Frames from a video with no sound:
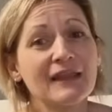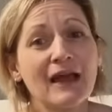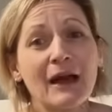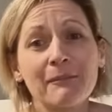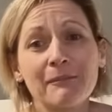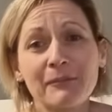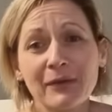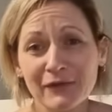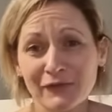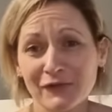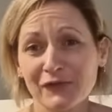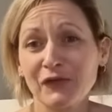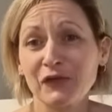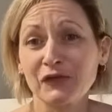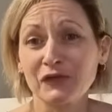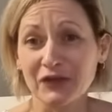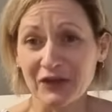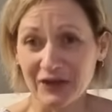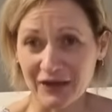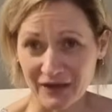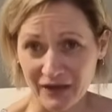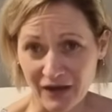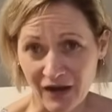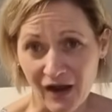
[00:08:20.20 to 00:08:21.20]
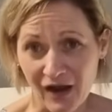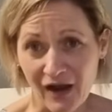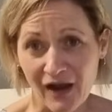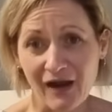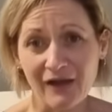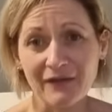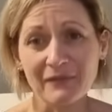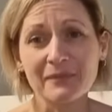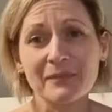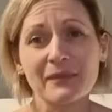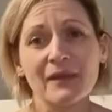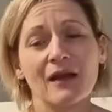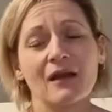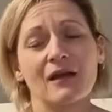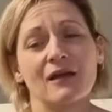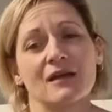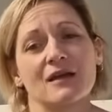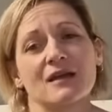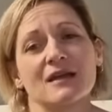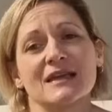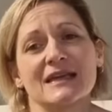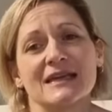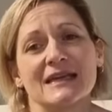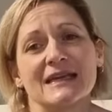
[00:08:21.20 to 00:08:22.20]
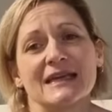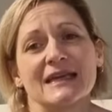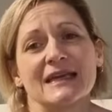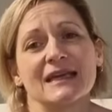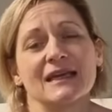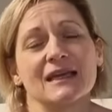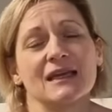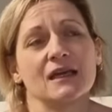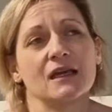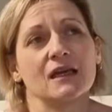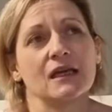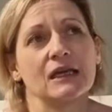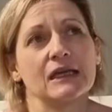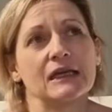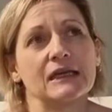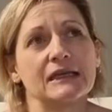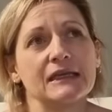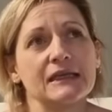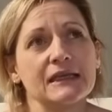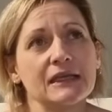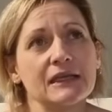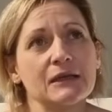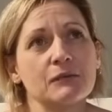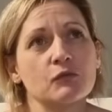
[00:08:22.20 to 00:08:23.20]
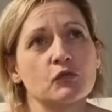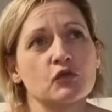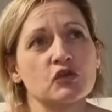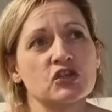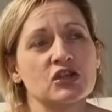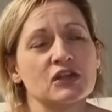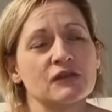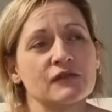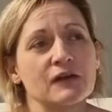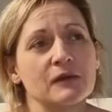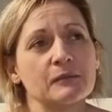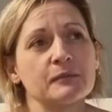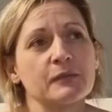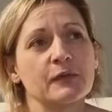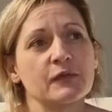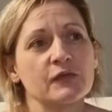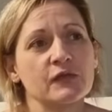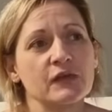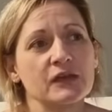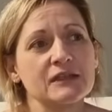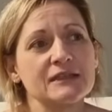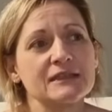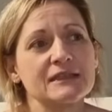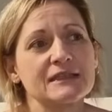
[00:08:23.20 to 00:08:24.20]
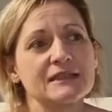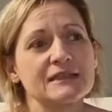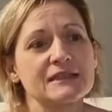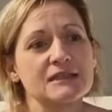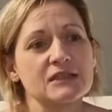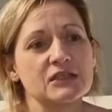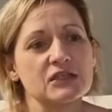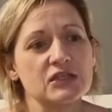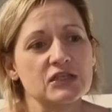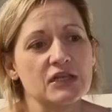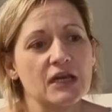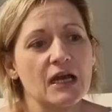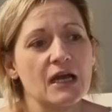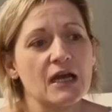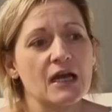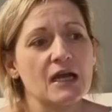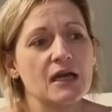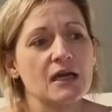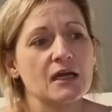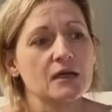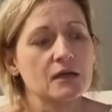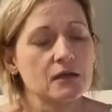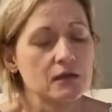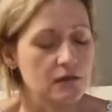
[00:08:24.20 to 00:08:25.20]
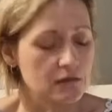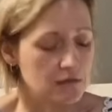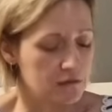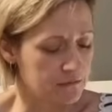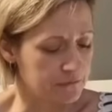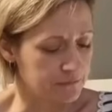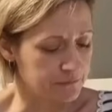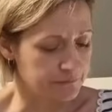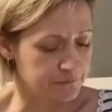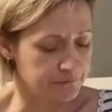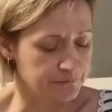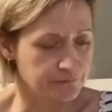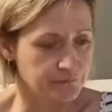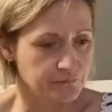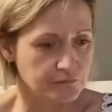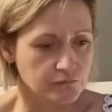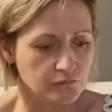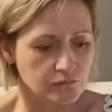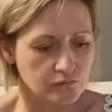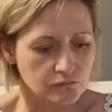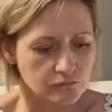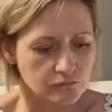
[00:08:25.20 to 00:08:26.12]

na pewno nie ja. I muszę Wam powiedzieć, że um,